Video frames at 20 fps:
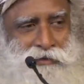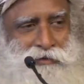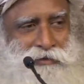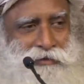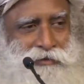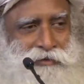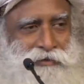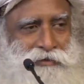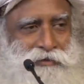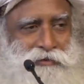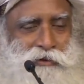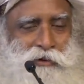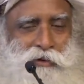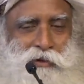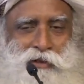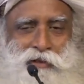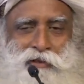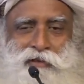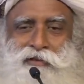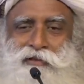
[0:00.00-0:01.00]

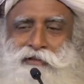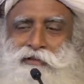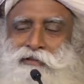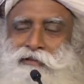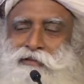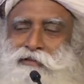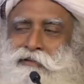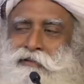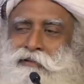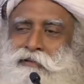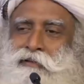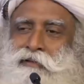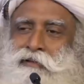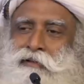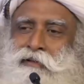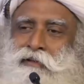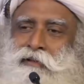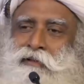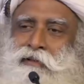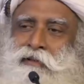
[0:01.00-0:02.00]
Klassisches
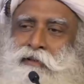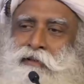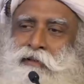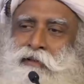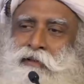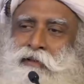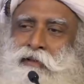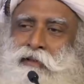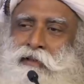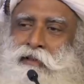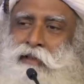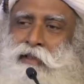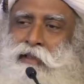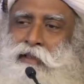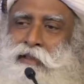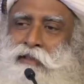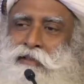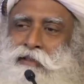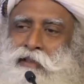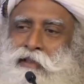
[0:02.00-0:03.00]
Hatha-Yoga
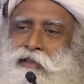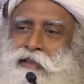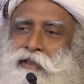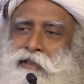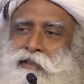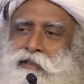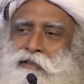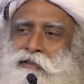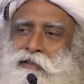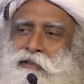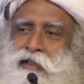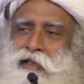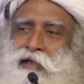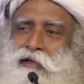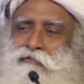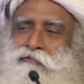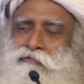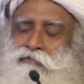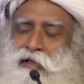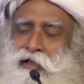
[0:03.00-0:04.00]
darzubieten ist eine
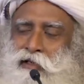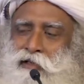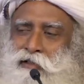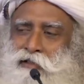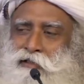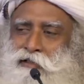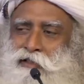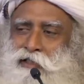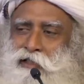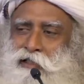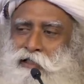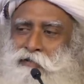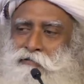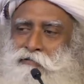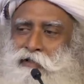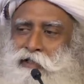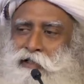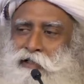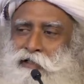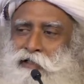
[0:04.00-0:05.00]
sehr
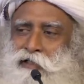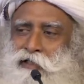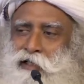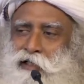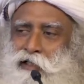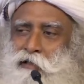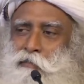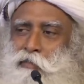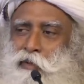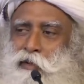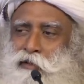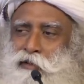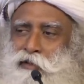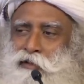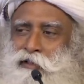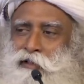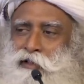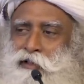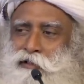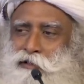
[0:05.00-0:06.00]
bedeutsame und
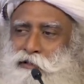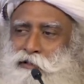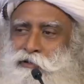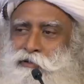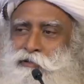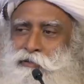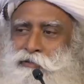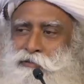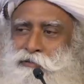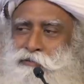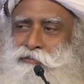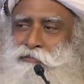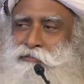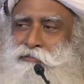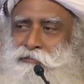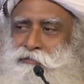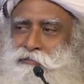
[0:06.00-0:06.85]
wichtige Sache.